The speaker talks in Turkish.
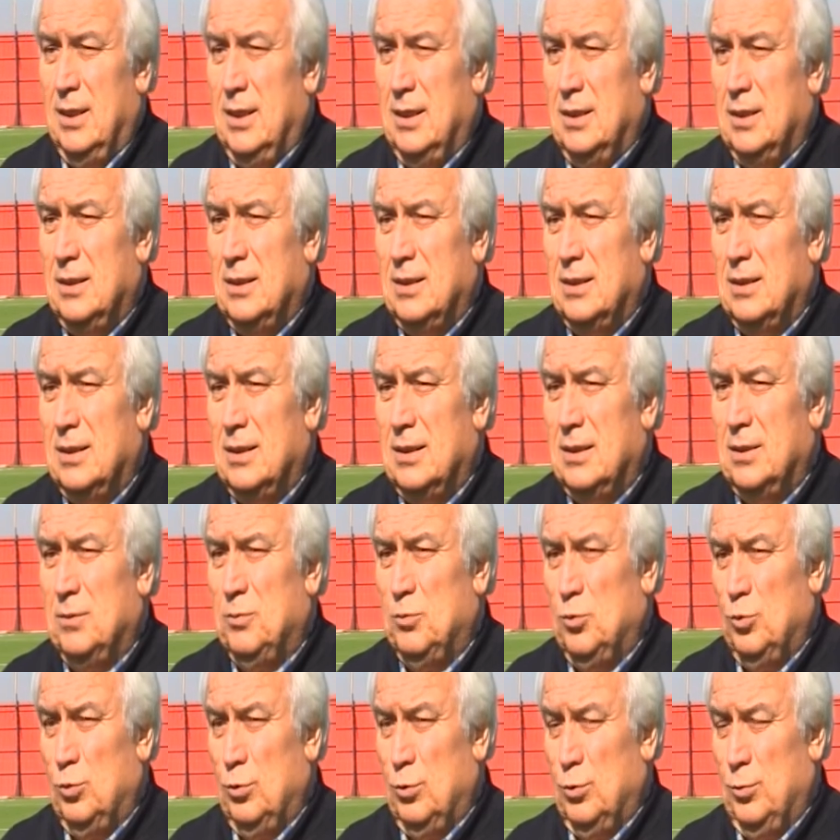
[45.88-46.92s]
E,
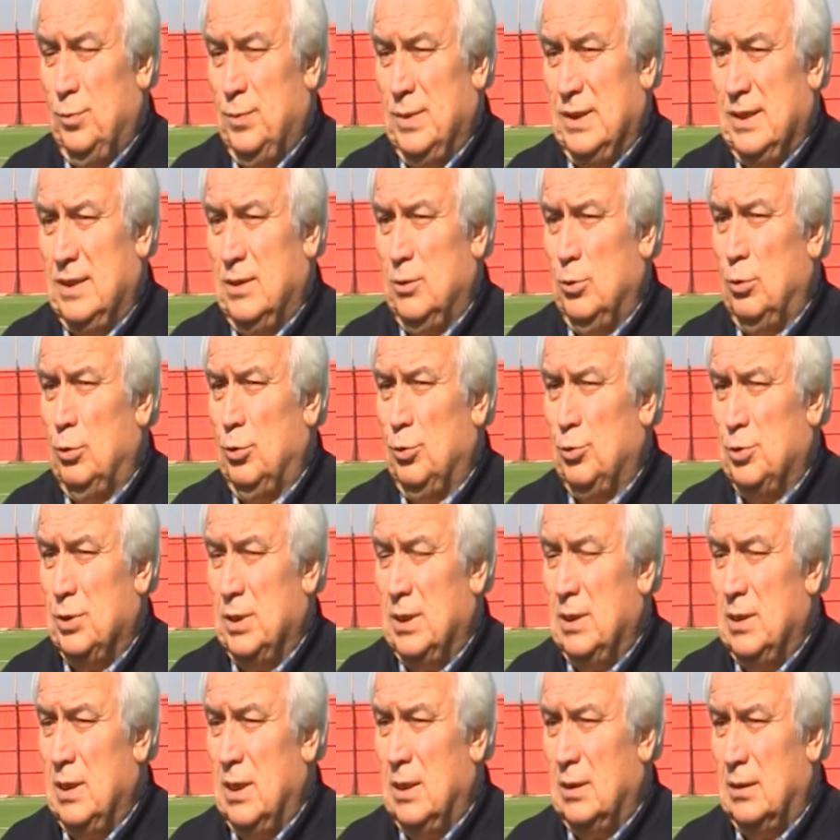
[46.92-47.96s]
bu bizi oldukça
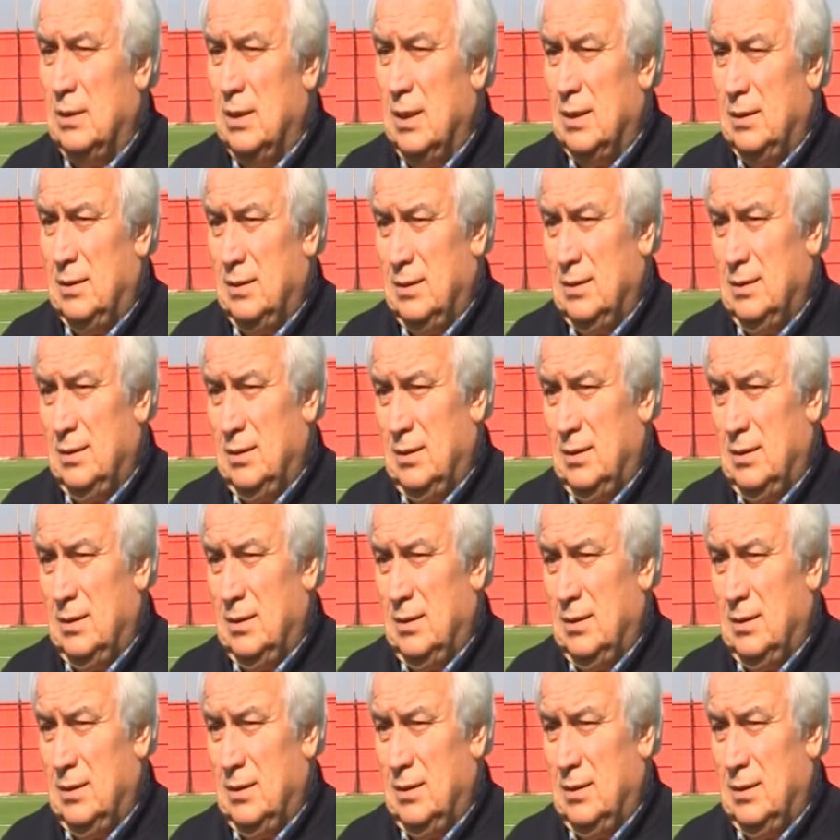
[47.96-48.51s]
rahatlattı.